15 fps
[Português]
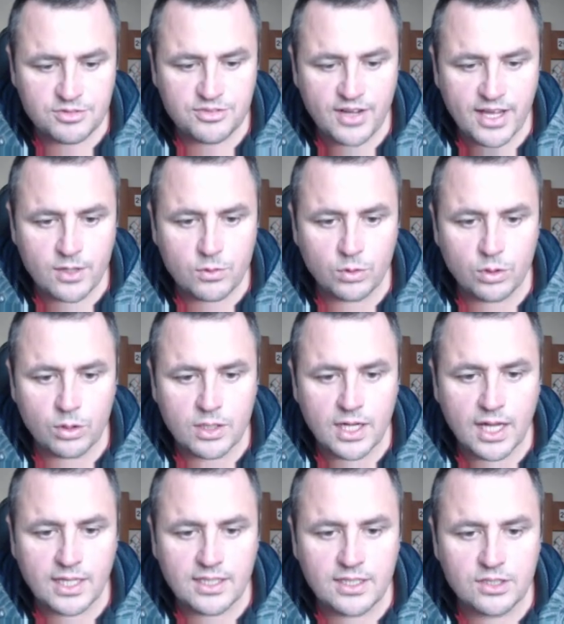vai
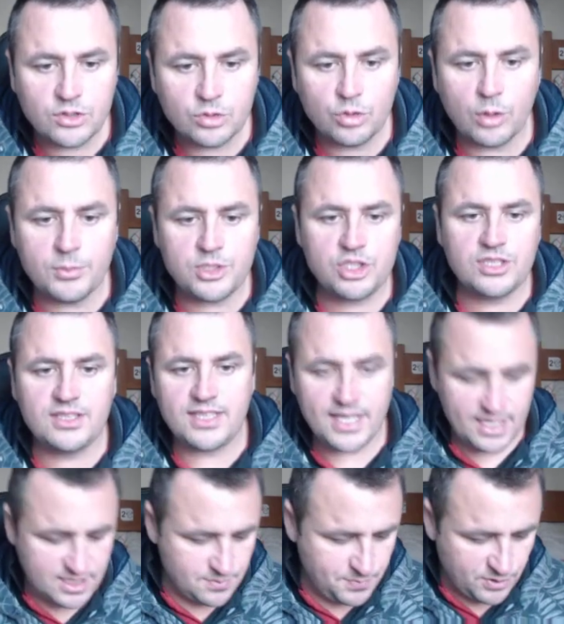colocar aqui nome de
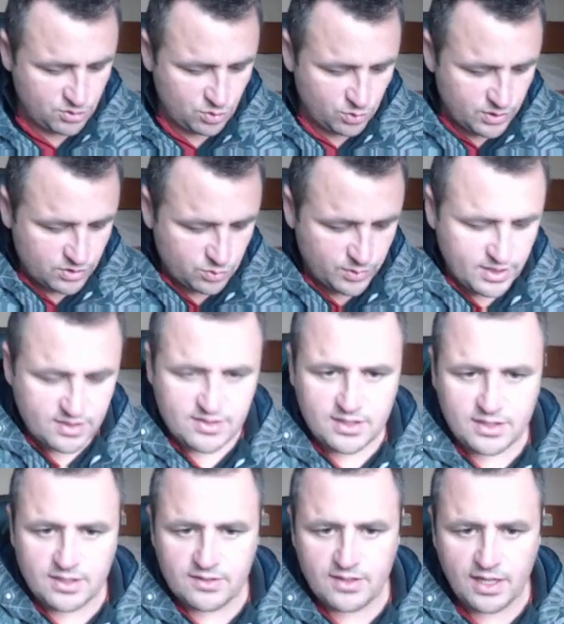três pessoas
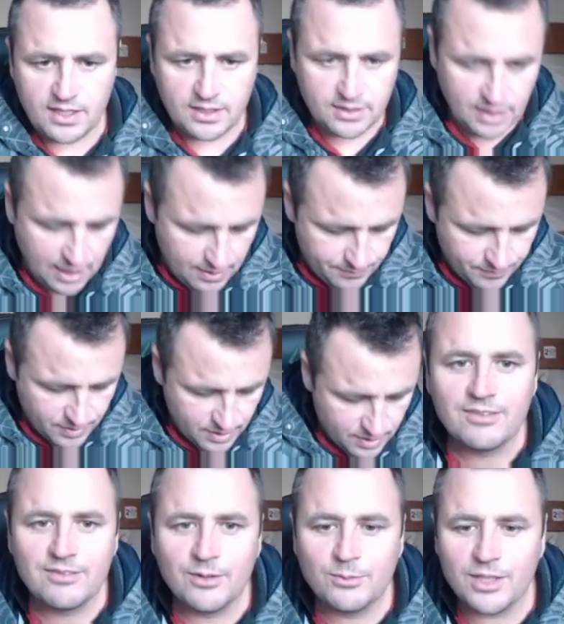conhecidas aí, tá?
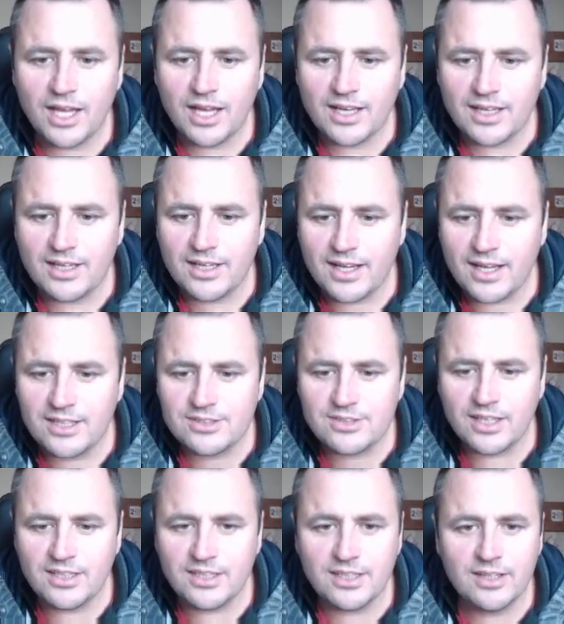Vamos lá, galera, é
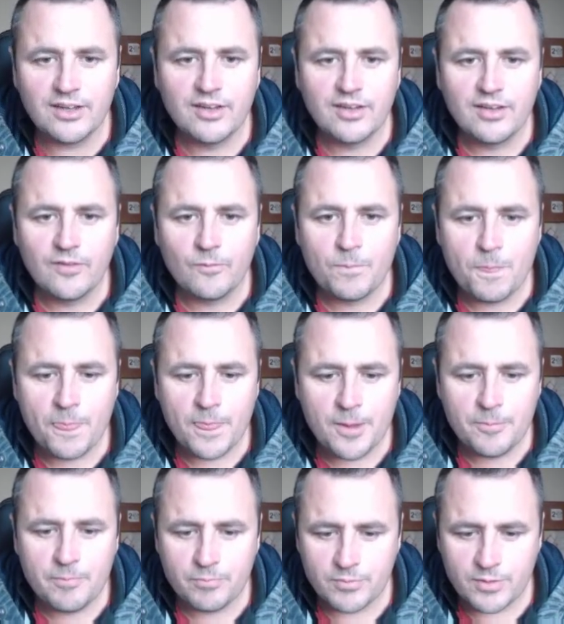isso aí.
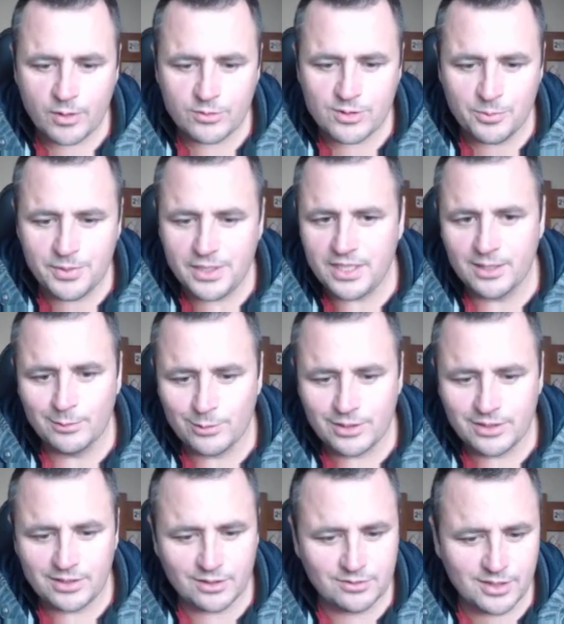Que é os que eu me lembro.
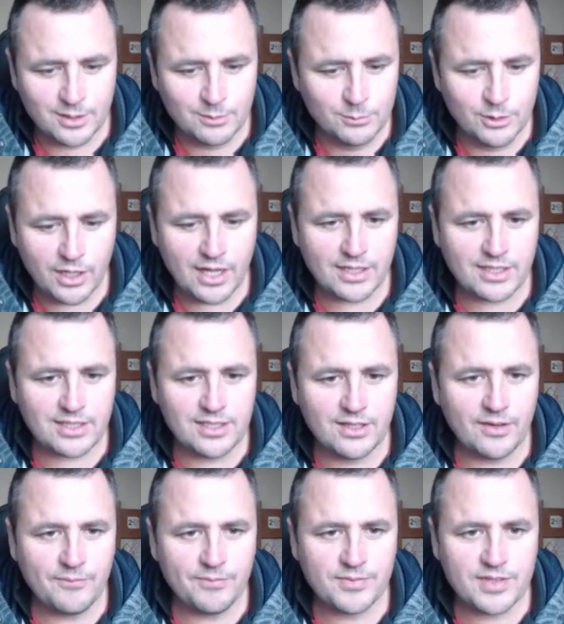Então vamos. Aqui,
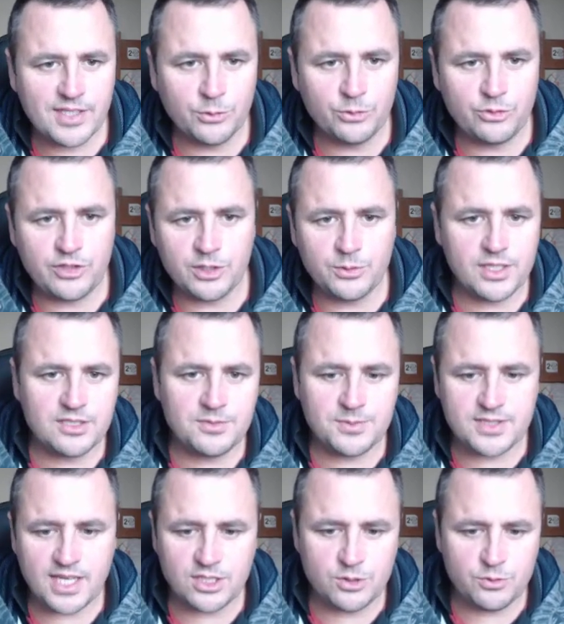ó, que eu sigo, eles me
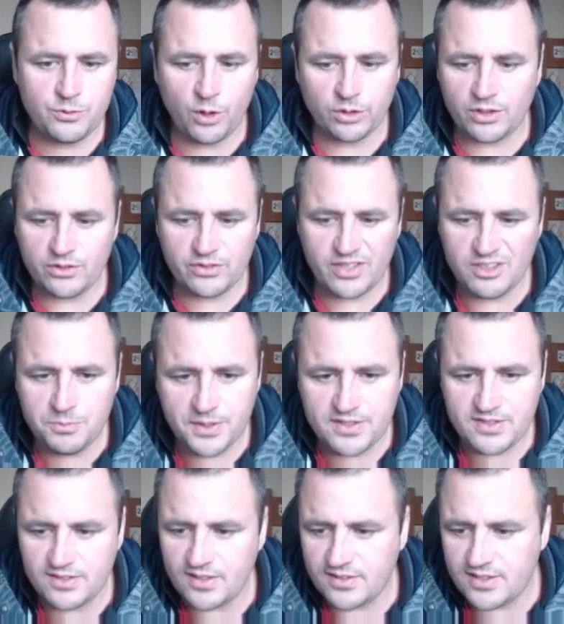seguem de volta. Não sei se
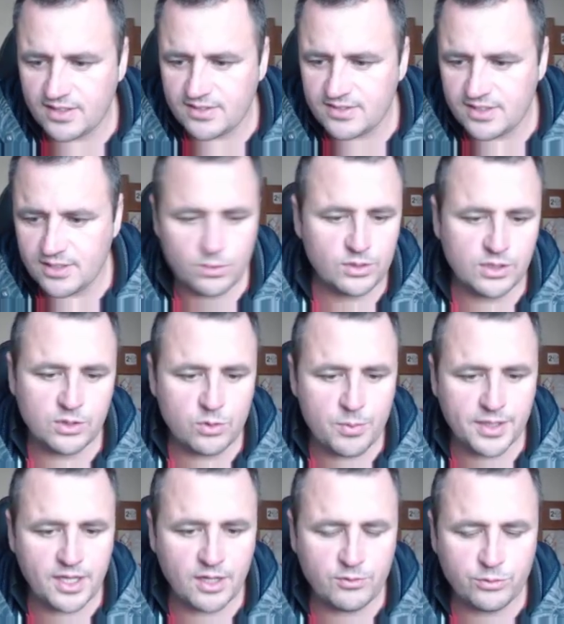precisa ser assim ou não,
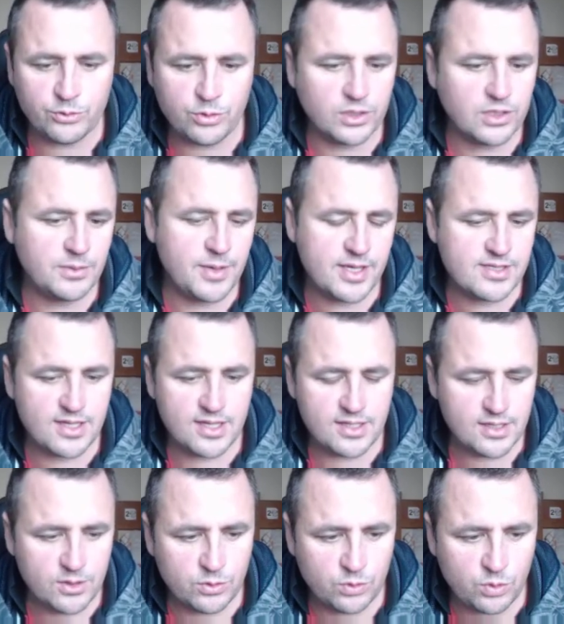como é que, é que funciona, mas
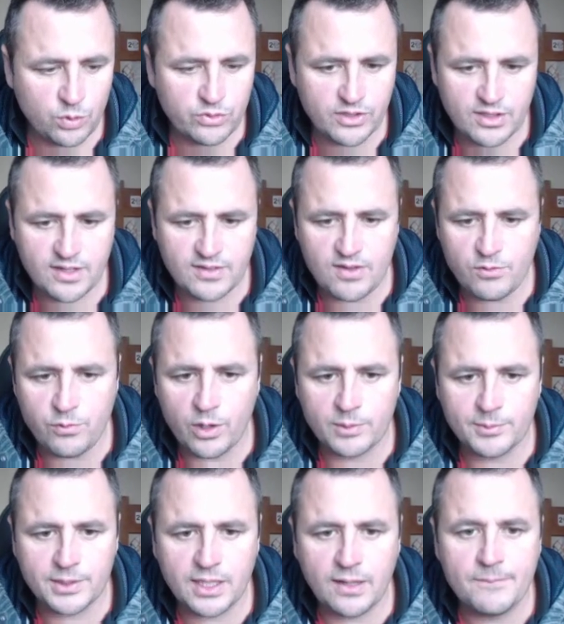é, eu tô usando dessa
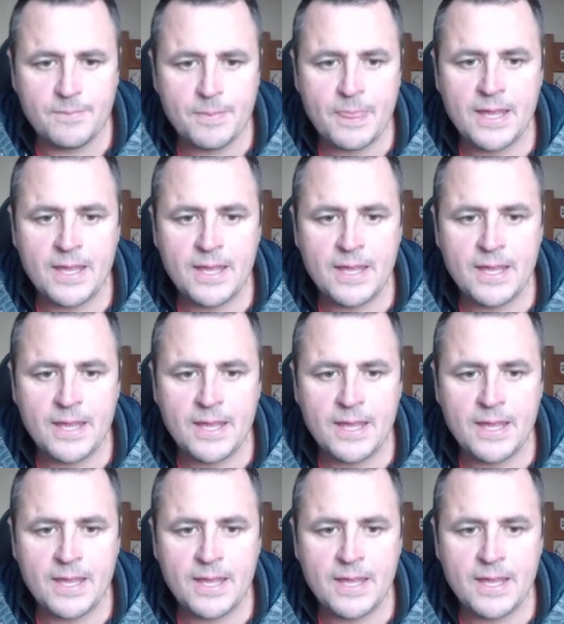forma, tá?